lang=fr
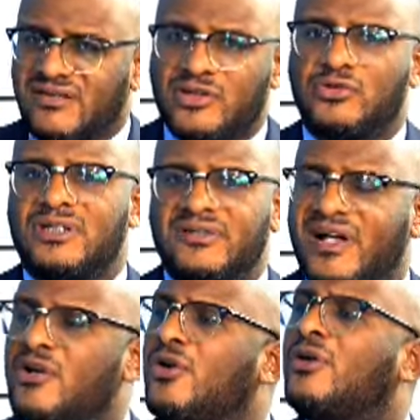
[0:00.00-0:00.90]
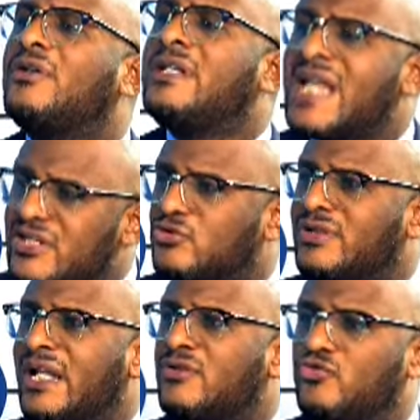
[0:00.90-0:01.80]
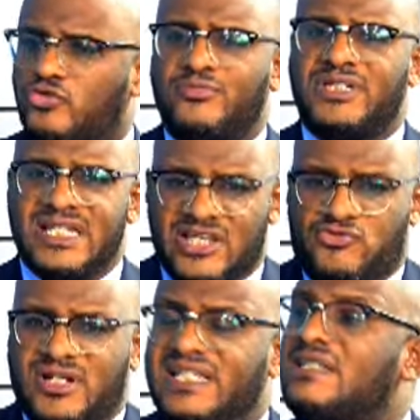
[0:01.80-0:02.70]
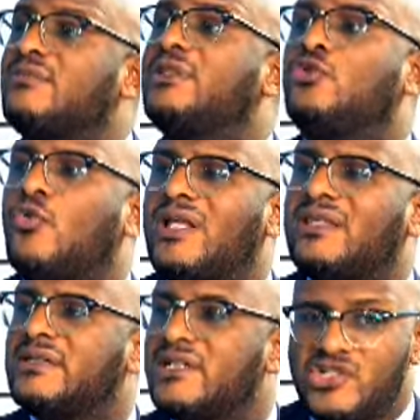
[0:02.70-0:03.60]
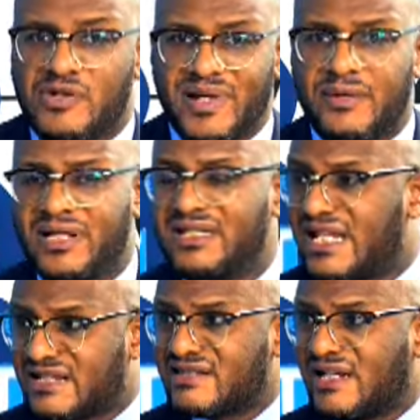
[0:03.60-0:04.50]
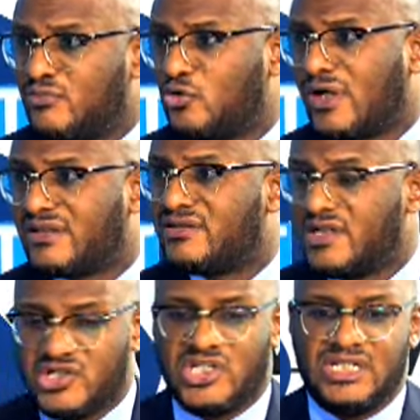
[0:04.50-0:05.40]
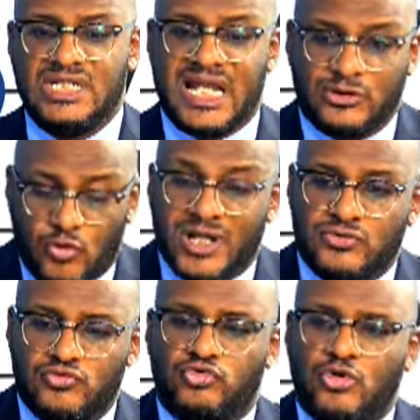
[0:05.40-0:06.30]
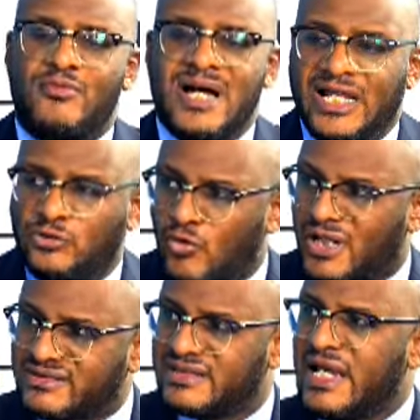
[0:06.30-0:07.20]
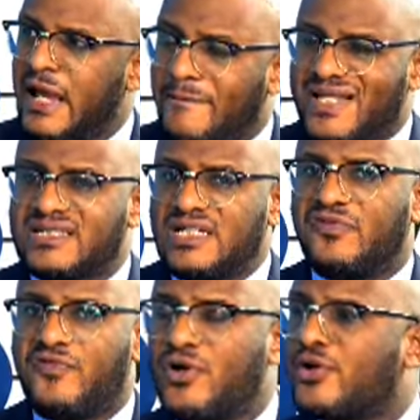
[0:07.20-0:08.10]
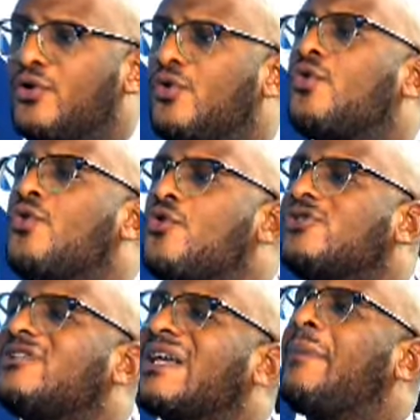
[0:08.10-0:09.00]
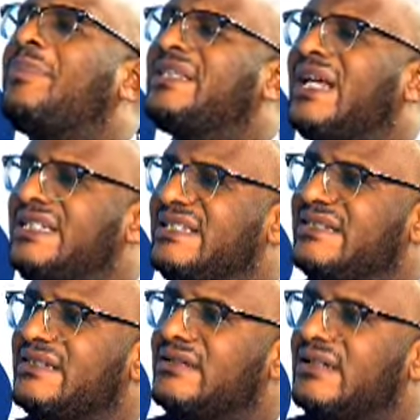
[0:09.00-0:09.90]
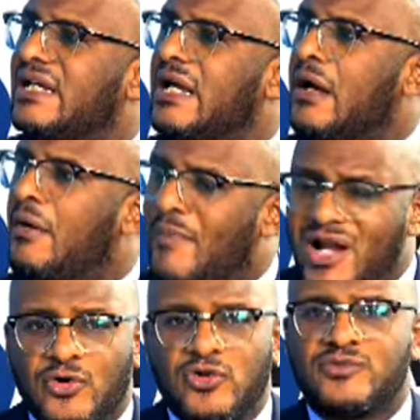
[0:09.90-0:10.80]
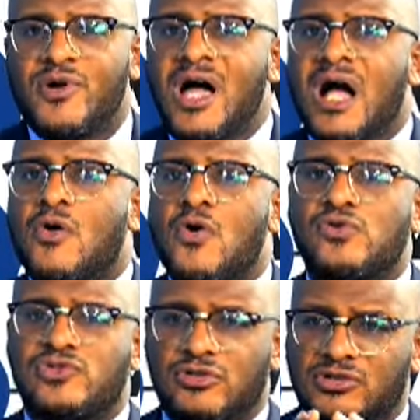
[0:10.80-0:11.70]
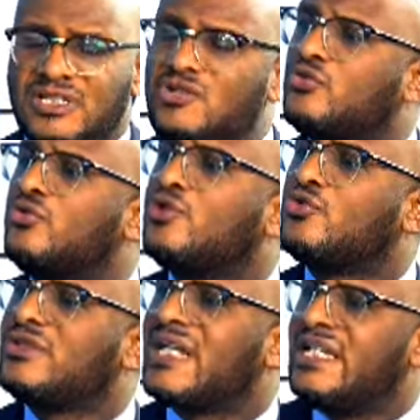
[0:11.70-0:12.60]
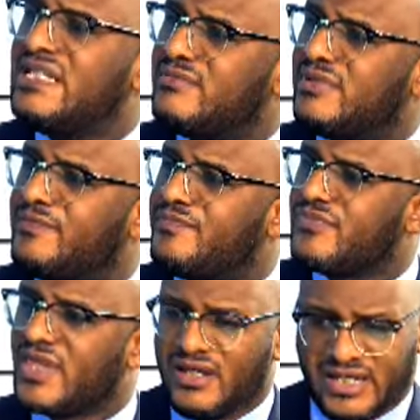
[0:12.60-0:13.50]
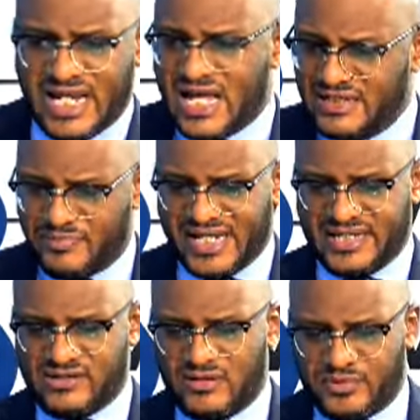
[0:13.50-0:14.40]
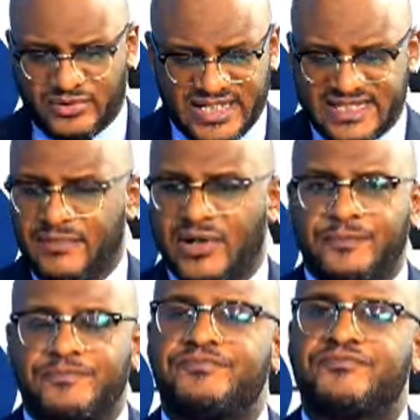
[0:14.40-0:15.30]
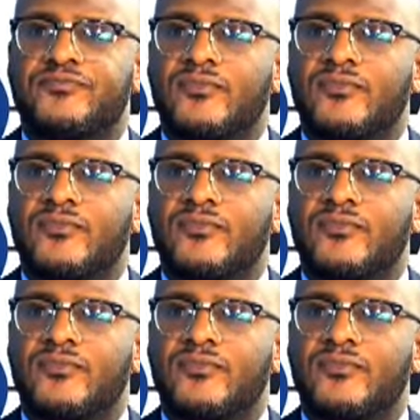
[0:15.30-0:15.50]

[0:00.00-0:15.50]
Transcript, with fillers: conservateurs des valeurs nationales. Nous sommes des nationalistes, mais des droites. Je ne parle pas de l'extrême droite. J'ai dit la droite. Nous sommes à droite. Parce qu'il faut que le Congo se capitalise. Malheureusement, à cause de ce discours de socialisme, regardez par exemple récemment,